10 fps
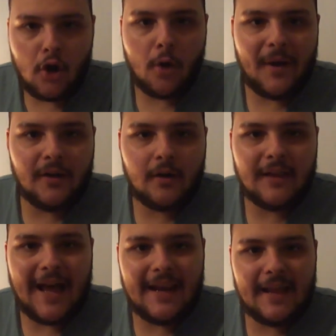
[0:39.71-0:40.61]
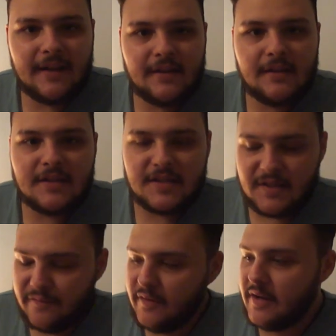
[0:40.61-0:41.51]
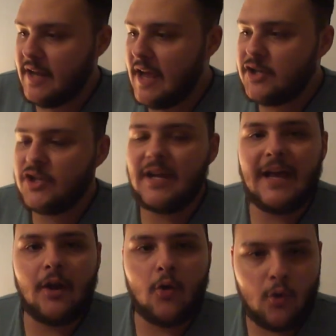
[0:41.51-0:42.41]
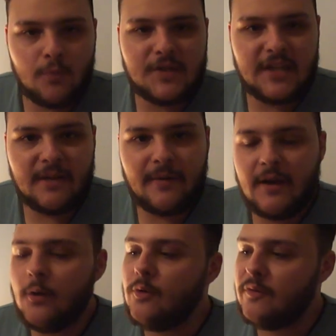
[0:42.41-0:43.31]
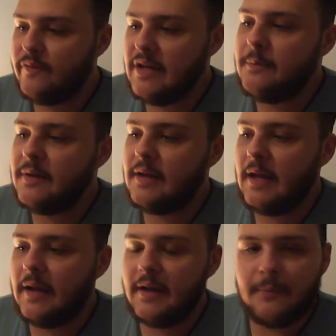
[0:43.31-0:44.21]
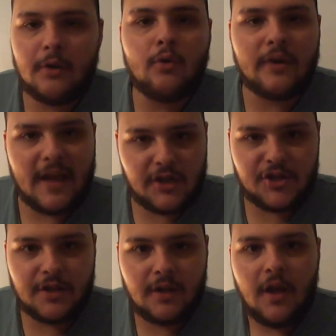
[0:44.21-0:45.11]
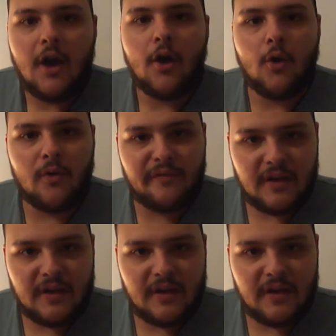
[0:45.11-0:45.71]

ازيكم يا جماعه النهارده حلقه جديده تستفل الرياكشن على هوم سينما والفيلم اللي هنعمل له رياكشن هو